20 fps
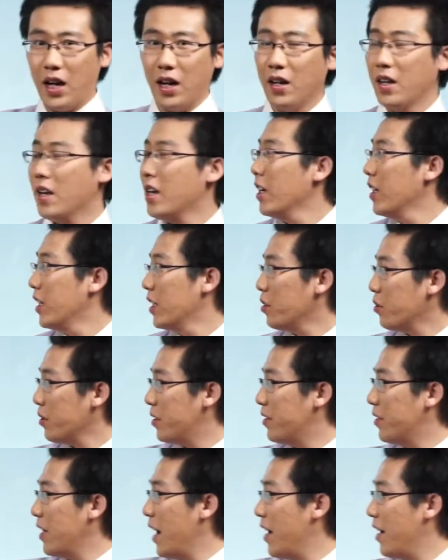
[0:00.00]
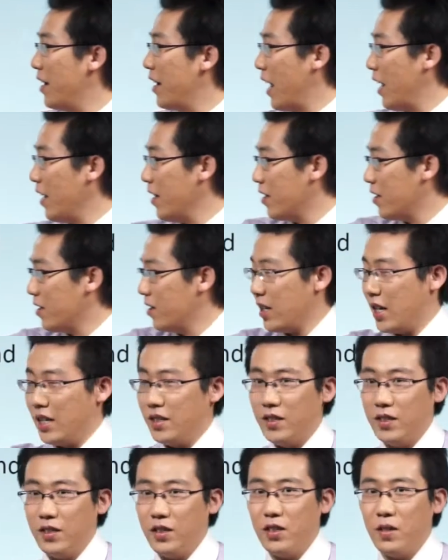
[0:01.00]
啊，也就是显然是在
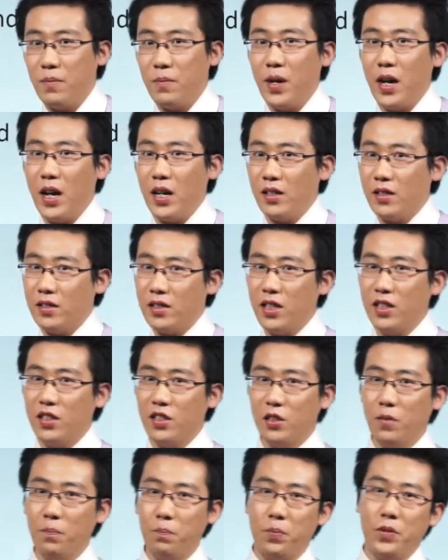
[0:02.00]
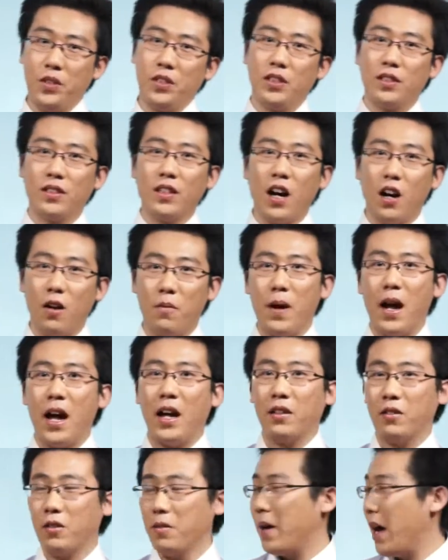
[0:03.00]
进行什么呀？是在进行比较
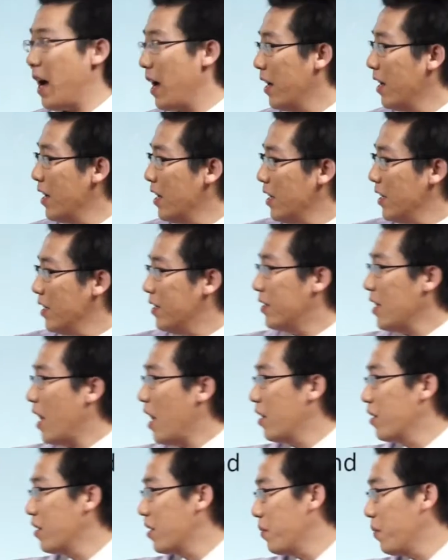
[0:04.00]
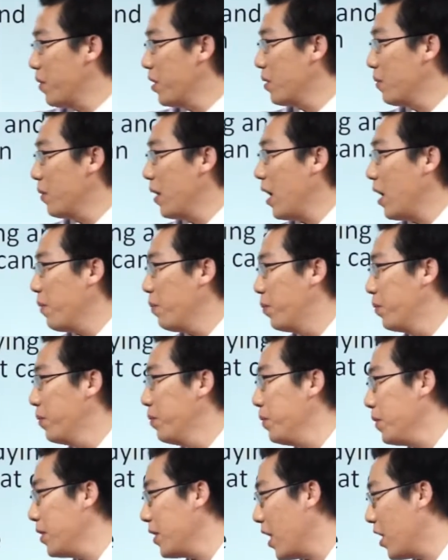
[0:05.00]
吧，对吧？像什么什么啊？
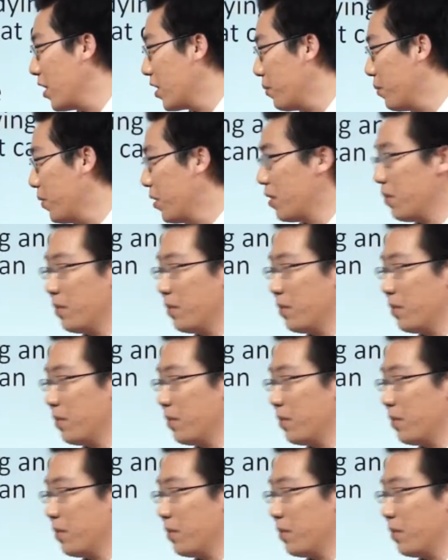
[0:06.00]
不像什么